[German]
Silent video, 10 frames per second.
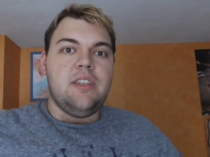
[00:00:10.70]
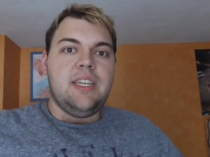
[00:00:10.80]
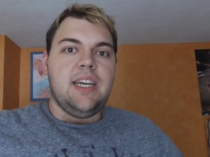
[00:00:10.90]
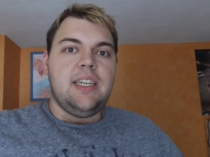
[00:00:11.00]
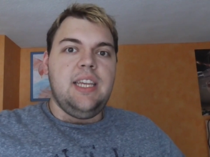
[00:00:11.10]

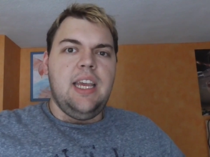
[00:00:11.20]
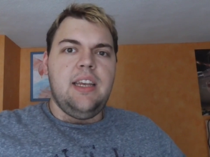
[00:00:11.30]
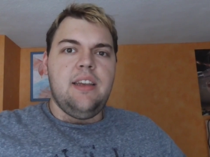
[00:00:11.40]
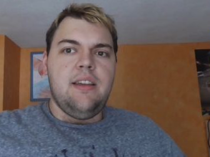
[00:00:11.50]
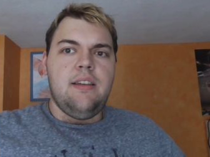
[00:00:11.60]
Sonntag,
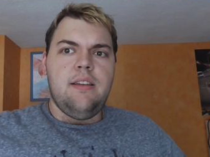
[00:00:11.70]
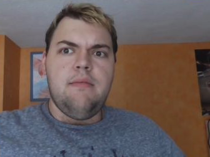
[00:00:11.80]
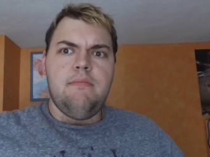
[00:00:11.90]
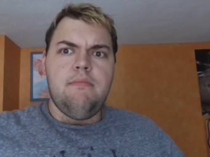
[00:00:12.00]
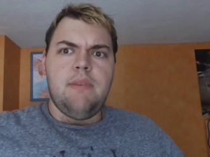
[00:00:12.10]
den
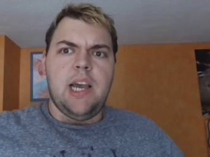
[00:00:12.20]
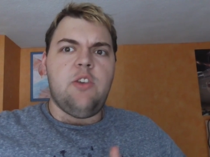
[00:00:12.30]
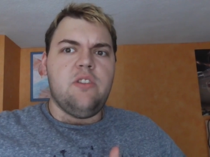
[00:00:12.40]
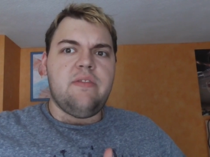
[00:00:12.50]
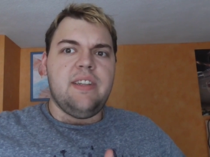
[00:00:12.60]

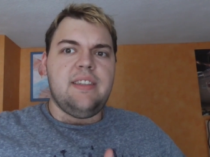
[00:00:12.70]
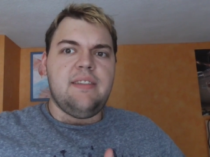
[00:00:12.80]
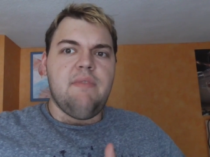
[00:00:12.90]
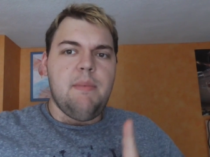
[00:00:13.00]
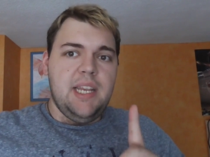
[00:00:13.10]

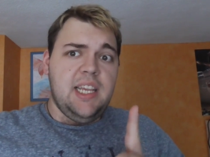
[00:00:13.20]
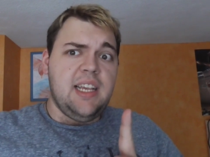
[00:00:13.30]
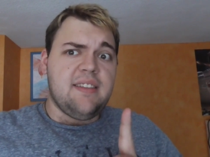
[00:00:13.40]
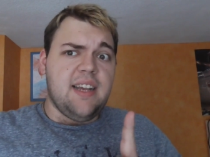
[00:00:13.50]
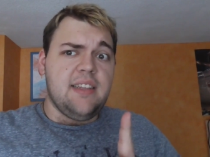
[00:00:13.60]
21., wenn mich nicht
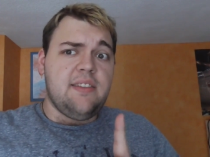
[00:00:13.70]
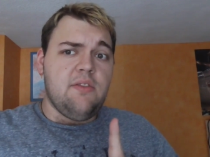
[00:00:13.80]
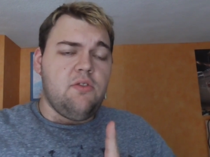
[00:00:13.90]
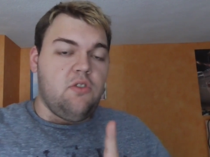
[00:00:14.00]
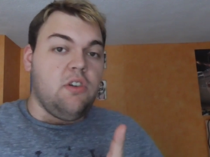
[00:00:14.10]
jetzt ganz
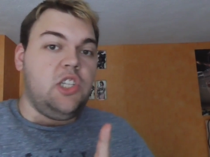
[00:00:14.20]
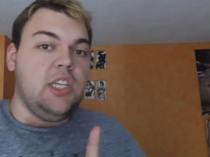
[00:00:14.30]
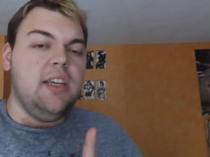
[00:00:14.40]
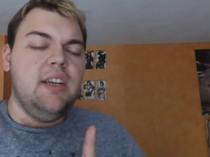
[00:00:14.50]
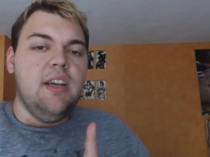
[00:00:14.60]

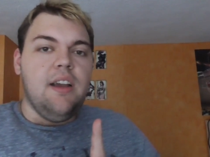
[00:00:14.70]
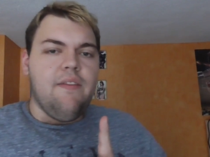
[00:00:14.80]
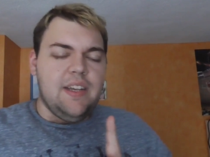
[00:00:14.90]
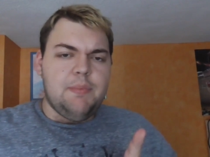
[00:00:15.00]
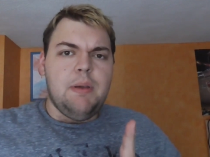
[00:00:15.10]
täusche.
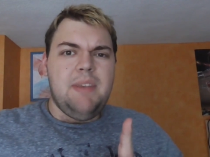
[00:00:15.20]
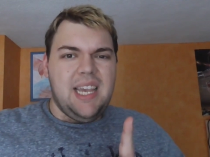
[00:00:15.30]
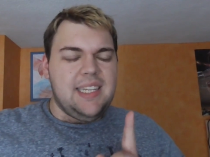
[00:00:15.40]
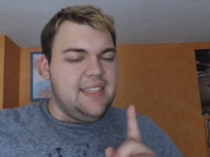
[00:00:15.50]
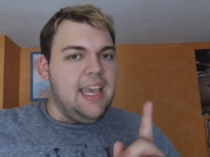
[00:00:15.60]
Was bei
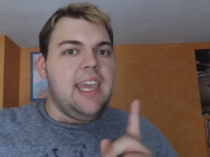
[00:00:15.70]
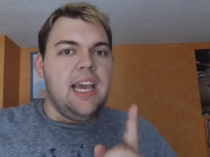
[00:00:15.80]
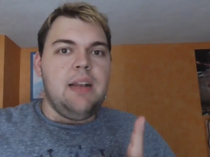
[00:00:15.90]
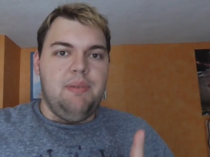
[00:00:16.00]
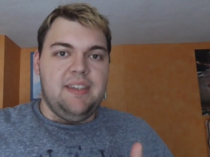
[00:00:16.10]
mir sehr
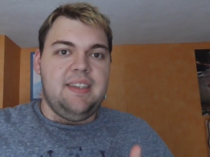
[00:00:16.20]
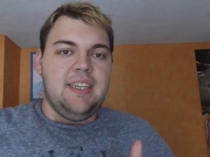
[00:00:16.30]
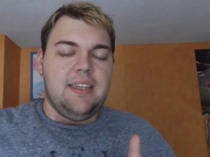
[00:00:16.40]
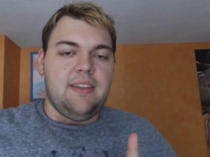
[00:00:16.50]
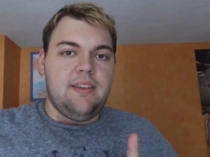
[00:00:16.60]
gerne
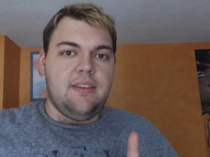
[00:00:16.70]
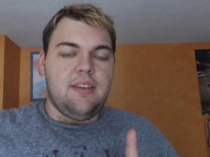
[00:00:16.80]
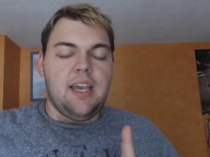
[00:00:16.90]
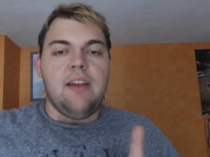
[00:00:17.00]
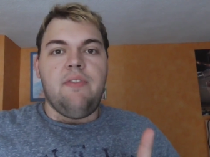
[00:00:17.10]
passiert,
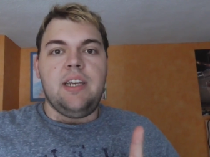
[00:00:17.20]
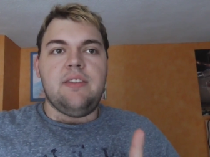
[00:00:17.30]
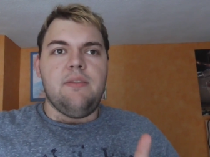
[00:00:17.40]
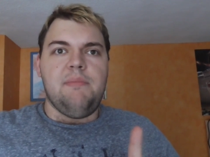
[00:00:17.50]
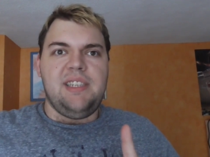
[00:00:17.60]
gerade wenn
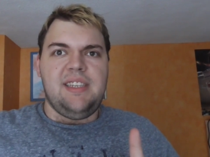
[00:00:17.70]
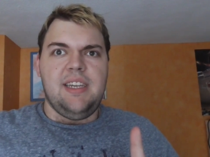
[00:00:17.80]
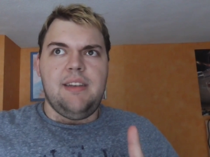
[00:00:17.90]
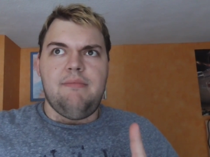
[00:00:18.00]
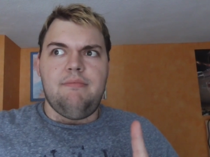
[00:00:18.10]
ich so ein
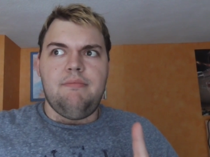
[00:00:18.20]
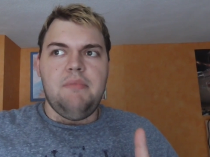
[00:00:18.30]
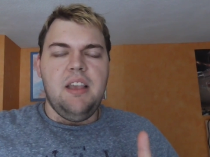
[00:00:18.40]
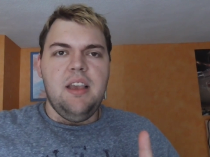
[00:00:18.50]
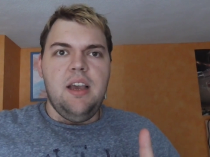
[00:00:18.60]
bisschen,
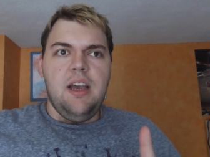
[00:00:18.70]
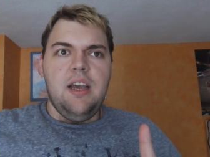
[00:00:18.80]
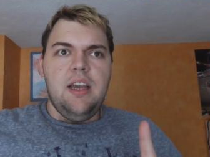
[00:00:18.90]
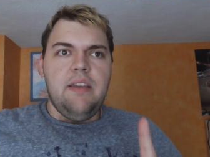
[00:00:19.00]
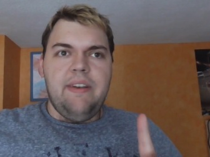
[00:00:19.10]

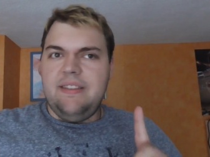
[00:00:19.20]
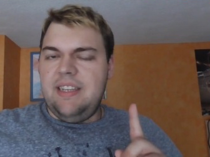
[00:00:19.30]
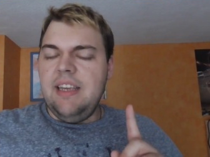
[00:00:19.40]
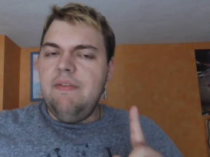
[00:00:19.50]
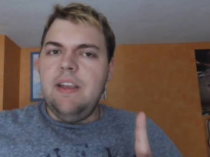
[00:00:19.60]
weiß
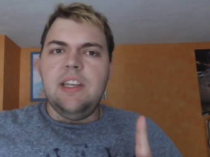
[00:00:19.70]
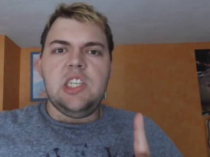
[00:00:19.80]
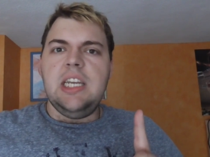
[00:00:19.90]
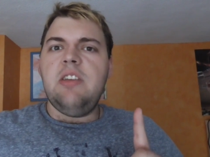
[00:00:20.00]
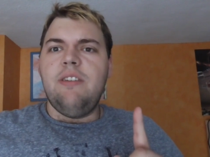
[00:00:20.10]
ich, irgendwie
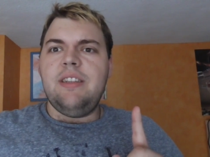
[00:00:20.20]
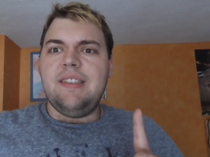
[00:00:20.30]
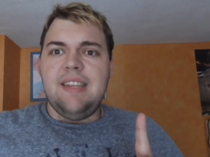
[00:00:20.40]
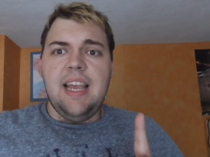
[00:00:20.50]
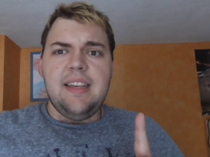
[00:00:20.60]
stehe ich heute
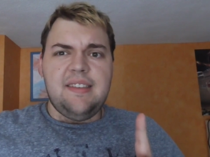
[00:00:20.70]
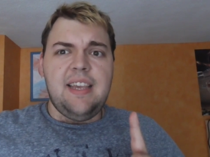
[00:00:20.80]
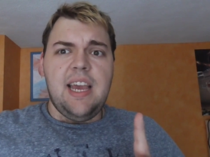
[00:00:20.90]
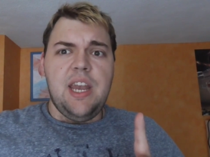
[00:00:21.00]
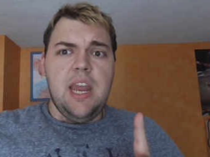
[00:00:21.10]
sehr,
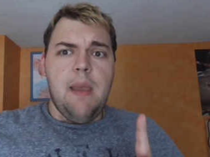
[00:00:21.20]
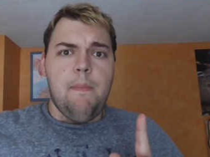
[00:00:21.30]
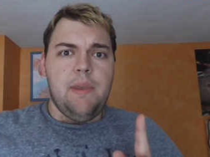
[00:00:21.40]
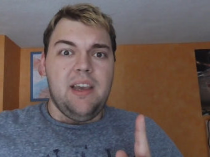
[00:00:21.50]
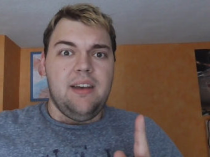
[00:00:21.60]
sehr
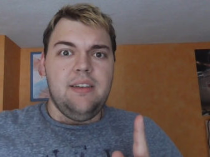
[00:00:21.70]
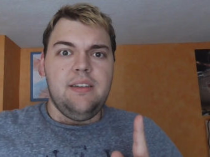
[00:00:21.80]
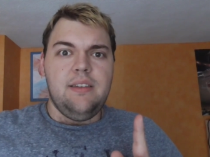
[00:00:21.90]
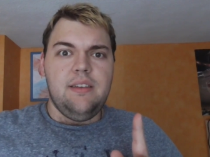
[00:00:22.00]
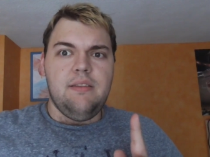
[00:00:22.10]
neben mir.
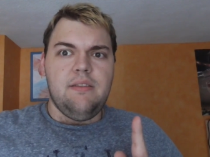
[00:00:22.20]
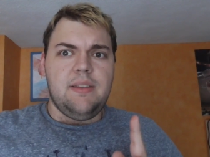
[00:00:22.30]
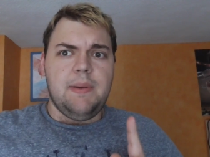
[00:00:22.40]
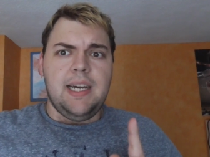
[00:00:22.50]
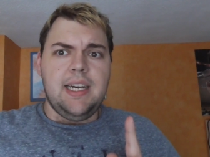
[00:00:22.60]
Und
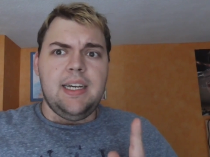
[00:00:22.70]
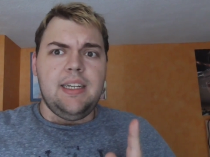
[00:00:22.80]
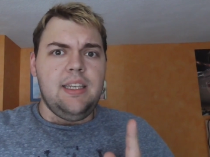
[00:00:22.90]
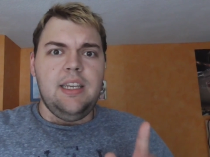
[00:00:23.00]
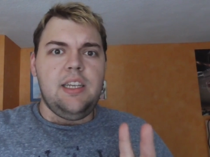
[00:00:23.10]

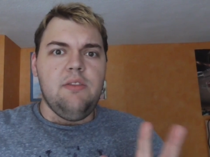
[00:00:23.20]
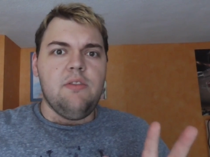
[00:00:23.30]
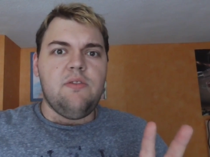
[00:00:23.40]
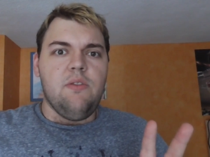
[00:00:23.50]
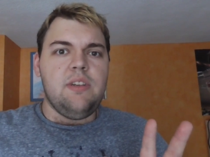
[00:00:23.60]
zwar nicht
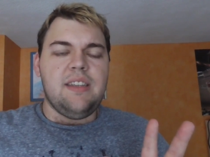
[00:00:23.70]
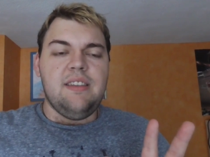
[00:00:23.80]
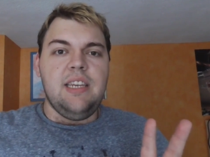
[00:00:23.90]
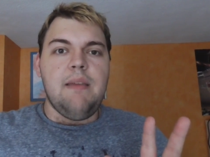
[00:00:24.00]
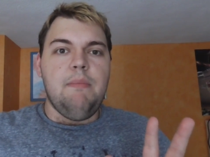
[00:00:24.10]
nur so, dass
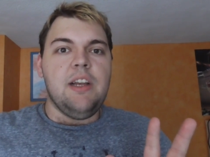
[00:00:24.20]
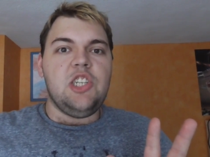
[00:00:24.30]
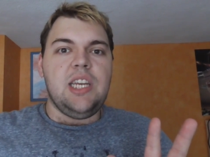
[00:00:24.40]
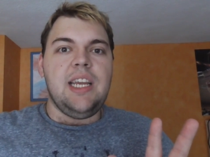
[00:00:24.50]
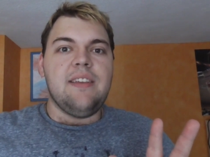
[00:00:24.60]
ich neben mir
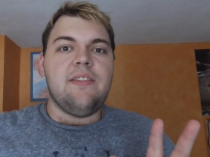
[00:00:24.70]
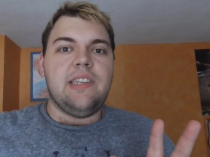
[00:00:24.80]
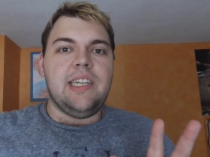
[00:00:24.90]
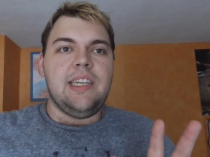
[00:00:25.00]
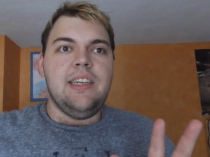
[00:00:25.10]
stehe,
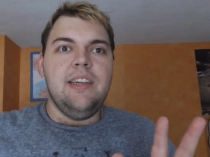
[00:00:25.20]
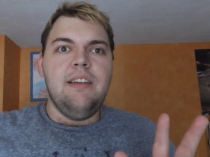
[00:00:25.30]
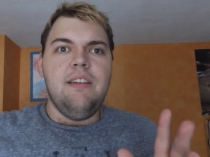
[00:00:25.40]
sondern